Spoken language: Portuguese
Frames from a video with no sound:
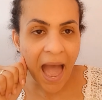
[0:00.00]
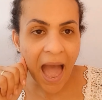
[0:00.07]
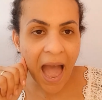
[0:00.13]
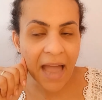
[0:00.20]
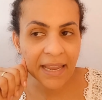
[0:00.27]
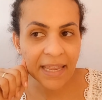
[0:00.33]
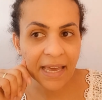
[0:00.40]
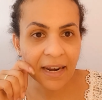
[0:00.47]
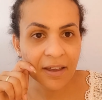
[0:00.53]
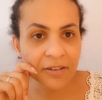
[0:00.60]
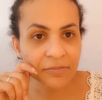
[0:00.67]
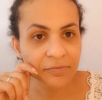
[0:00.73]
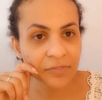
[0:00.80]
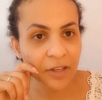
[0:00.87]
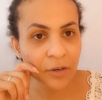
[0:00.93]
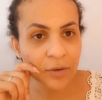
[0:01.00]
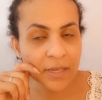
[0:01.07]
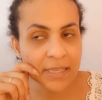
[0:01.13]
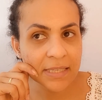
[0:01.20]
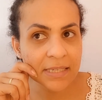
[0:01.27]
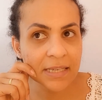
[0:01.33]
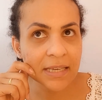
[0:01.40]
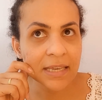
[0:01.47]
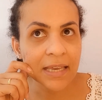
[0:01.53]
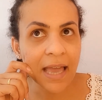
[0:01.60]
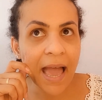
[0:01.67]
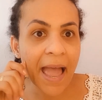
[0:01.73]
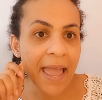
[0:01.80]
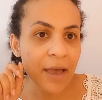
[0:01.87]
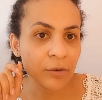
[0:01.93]
Aí ela falou assim,
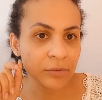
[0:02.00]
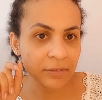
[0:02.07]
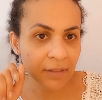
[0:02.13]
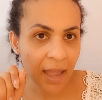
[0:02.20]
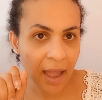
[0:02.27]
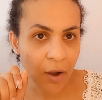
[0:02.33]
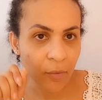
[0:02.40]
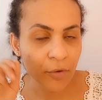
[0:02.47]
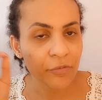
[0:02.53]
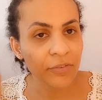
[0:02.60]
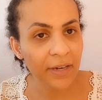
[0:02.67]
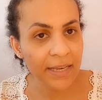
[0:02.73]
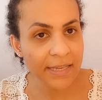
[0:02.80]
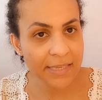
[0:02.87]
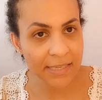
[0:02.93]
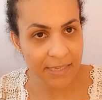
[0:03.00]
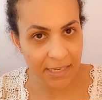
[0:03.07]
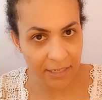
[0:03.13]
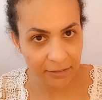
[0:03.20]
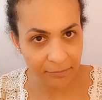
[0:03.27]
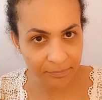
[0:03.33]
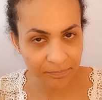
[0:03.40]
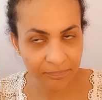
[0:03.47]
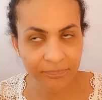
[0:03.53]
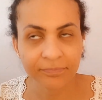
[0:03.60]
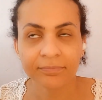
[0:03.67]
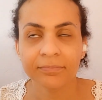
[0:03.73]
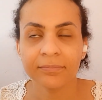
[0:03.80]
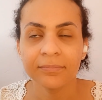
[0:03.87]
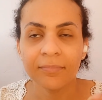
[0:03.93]
ah, é o tal? Eu falei, sim.
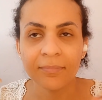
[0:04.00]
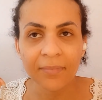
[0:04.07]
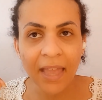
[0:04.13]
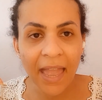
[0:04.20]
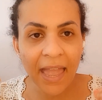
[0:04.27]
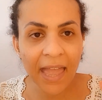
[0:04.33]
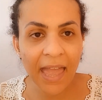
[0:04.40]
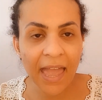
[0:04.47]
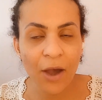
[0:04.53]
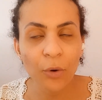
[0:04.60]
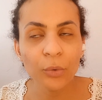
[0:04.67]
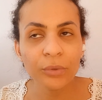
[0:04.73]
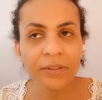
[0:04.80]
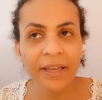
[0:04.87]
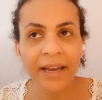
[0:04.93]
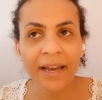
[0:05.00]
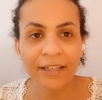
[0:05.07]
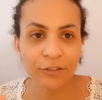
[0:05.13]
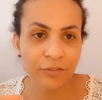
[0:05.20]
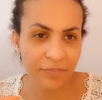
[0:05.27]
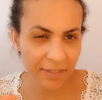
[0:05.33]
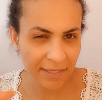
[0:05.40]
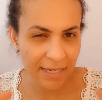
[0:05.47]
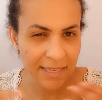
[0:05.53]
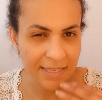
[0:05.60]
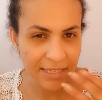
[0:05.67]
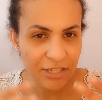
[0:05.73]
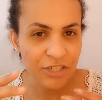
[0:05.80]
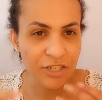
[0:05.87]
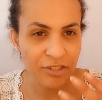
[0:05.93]
É o da. Tô falando
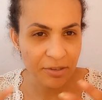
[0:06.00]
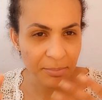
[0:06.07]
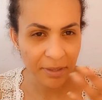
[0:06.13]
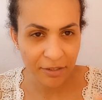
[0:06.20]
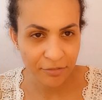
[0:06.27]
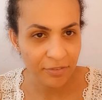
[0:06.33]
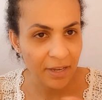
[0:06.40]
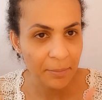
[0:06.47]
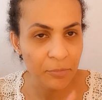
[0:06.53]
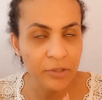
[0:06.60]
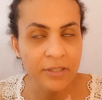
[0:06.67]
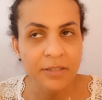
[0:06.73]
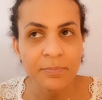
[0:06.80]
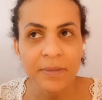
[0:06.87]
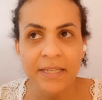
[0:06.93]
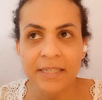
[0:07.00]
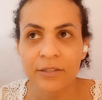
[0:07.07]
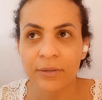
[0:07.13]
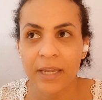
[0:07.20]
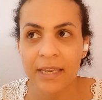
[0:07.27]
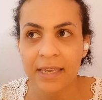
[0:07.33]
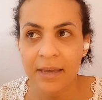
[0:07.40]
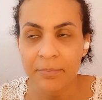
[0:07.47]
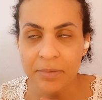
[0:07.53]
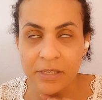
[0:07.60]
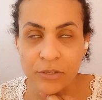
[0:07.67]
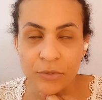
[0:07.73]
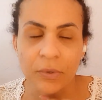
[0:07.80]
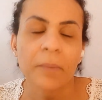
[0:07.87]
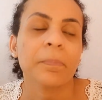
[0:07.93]
assim, gente, para não ficar muito explícito quem que é a
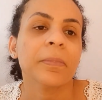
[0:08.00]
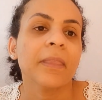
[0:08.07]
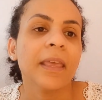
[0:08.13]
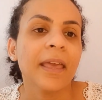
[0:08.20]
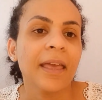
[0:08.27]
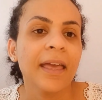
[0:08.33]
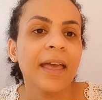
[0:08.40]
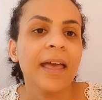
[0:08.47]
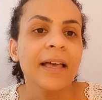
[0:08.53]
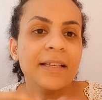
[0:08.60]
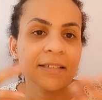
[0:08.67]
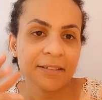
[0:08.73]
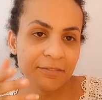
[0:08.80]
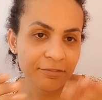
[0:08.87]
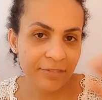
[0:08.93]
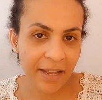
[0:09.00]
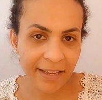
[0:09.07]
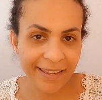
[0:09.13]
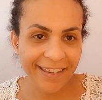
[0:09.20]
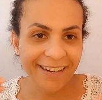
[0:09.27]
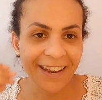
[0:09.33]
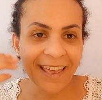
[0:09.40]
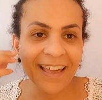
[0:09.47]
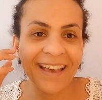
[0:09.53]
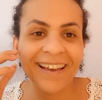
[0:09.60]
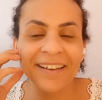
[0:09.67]
pessoa vai que né.